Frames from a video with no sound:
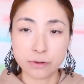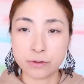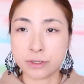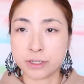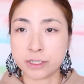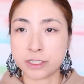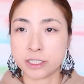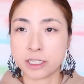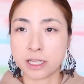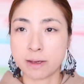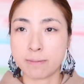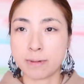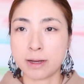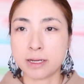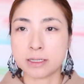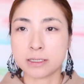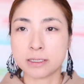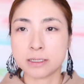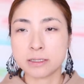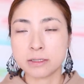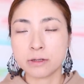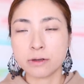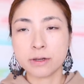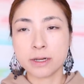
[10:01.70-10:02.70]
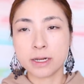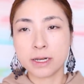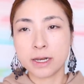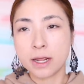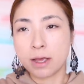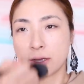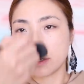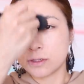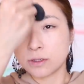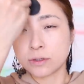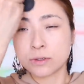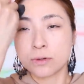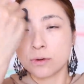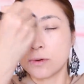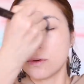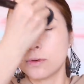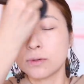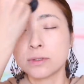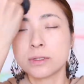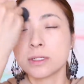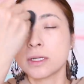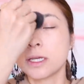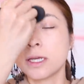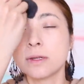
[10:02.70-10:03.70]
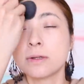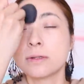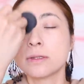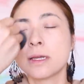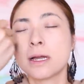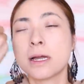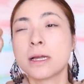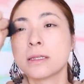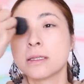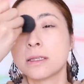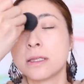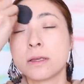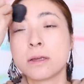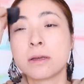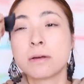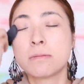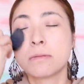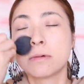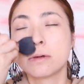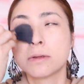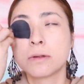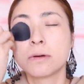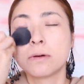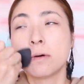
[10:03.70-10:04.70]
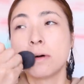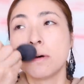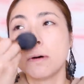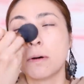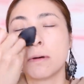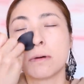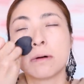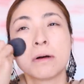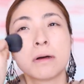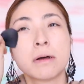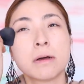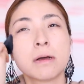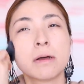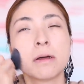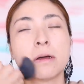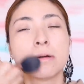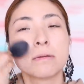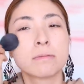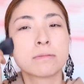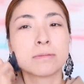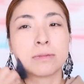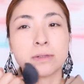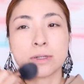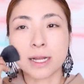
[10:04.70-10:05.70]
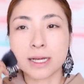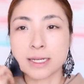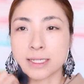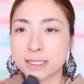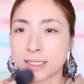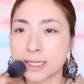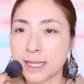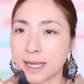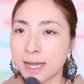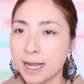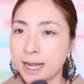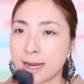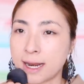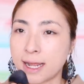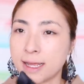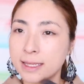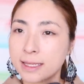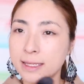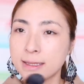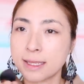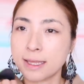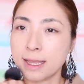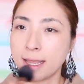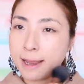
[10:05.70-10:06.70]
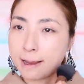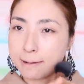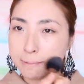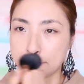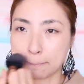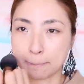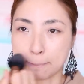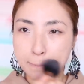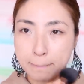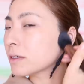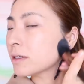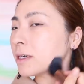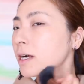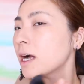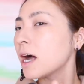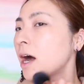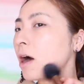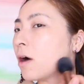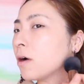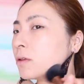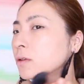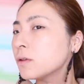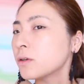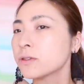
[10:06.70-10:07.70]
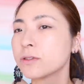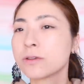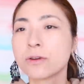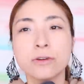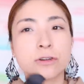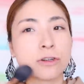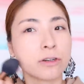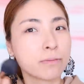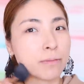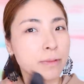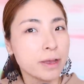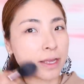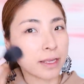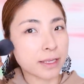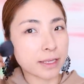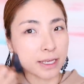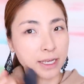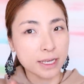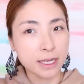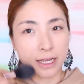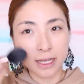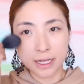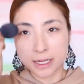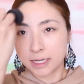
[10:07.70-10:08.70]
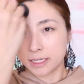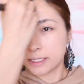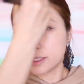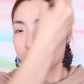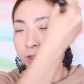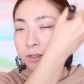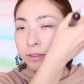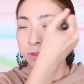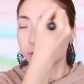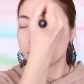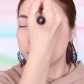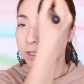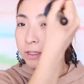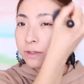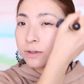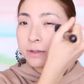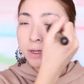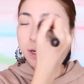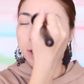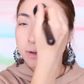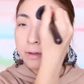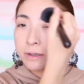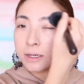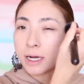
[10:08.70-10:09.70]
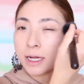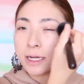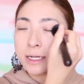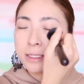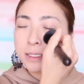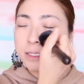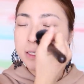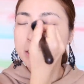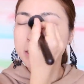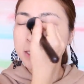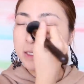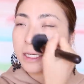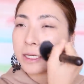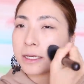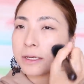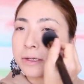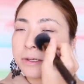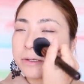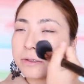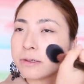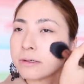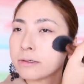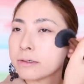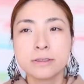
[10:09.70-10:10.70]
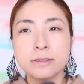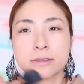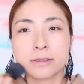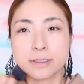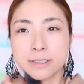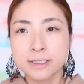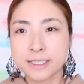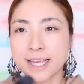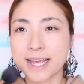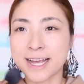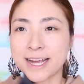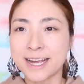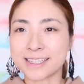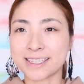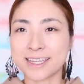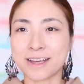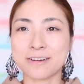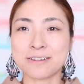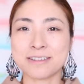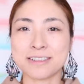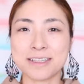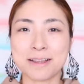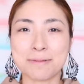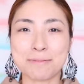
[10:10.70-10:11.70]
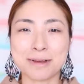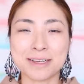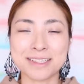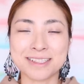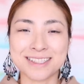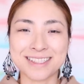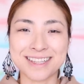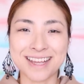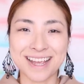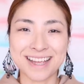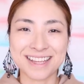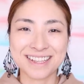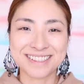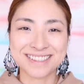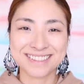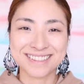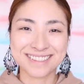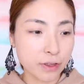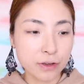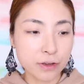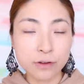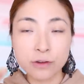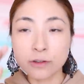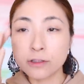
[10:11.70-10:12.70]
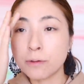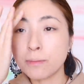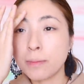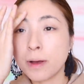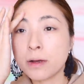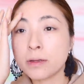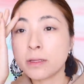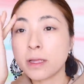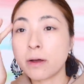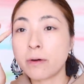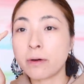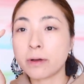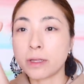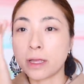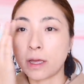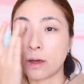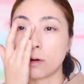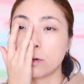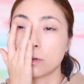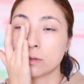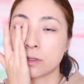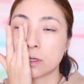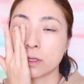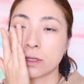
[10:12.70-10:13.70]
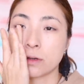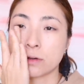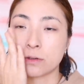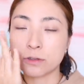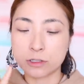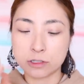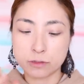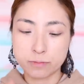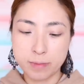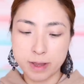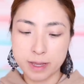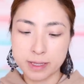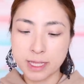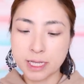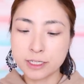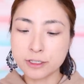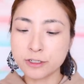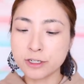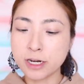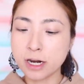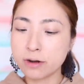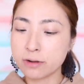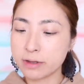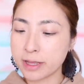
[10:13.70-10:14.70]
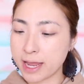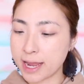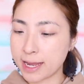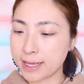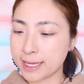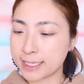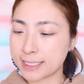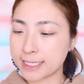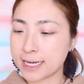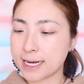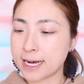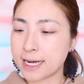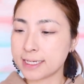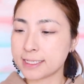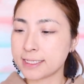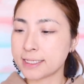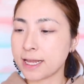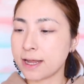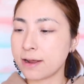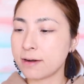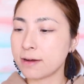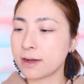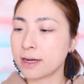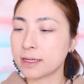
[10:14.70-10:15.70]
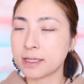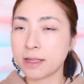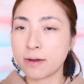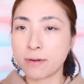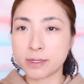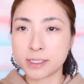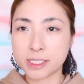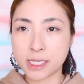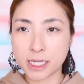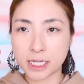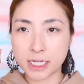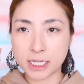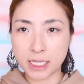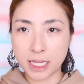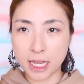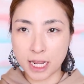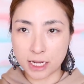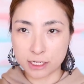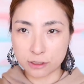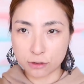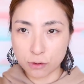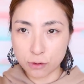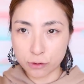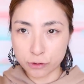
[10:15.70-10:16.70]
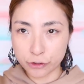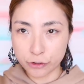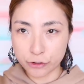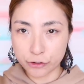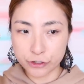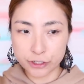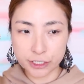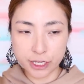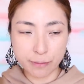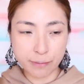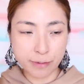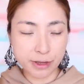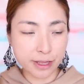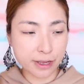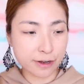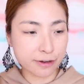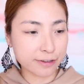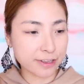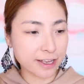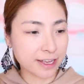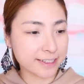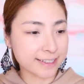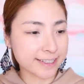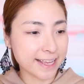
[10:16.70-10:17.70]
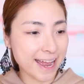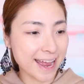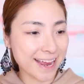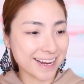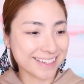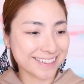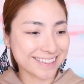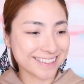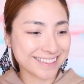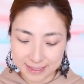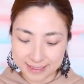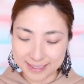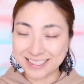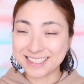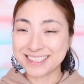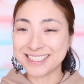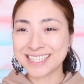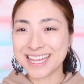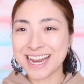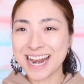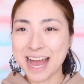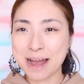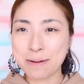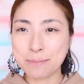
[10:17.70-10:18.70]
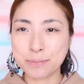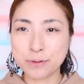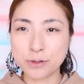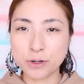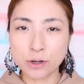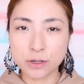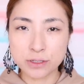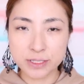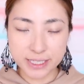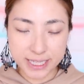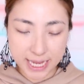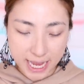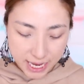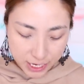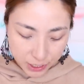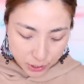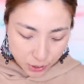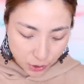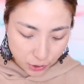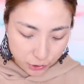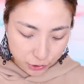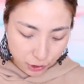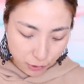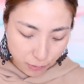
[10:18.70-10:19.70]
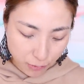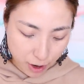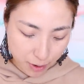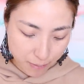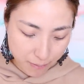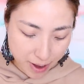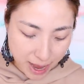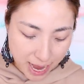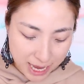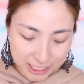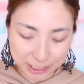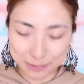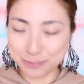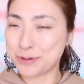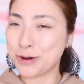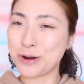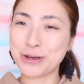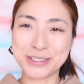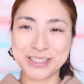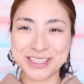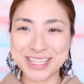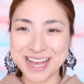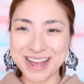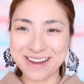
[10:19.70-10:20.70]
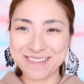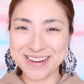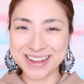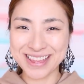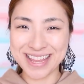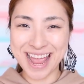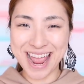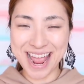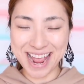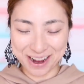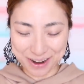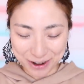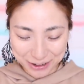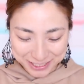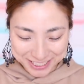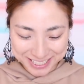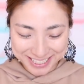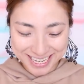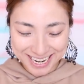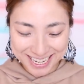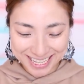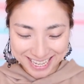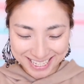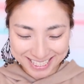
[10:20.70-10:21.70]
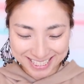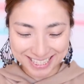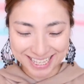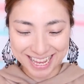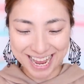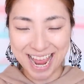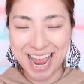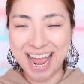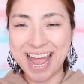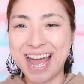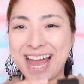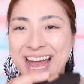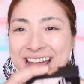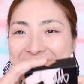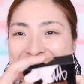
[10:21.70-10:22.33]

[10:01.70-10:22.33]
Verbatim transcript: ようにしてますそれでねちょっと多すぎるなっていうものをブラシで払って顔の側面にちょっと広げる感じっていう付け方をしてますねこのパウダーはね本当におすすめナチュラル系で探している方はぜひね購入してみてくださいそしたらブロンザー行こうと思いますブロンザーはねこちらですね